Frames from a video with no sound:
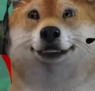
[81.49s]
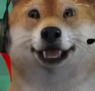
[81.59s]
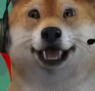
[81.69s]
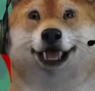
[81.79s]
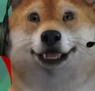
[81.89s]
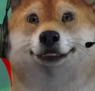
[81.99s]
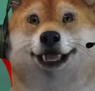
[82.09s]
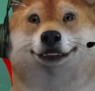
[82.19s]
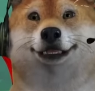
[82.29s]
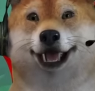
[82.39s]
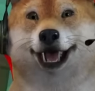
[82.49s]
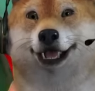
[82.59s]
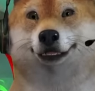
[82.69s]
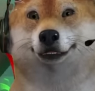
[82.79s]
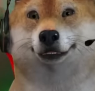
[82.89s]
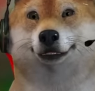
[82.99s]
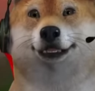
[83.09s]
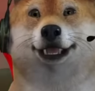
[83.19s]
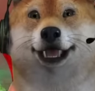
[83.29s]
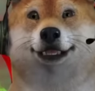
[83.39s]
Kita gigit sama-sama dia.
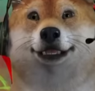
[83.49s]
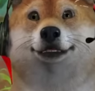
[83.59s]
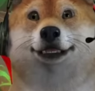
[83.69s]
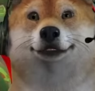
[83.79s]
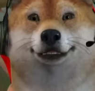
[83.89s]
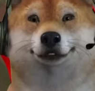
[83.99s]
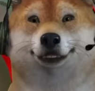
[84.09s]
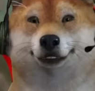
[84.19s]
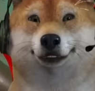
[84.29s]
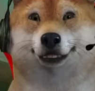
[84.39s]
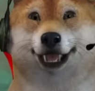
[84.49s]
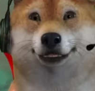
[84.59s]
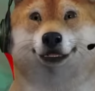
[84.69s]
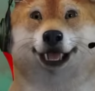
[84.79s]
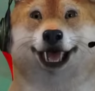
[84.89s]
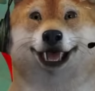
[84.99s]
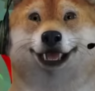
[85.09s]
Ayo, sama-sama, sama-sama. Bisa, bisa.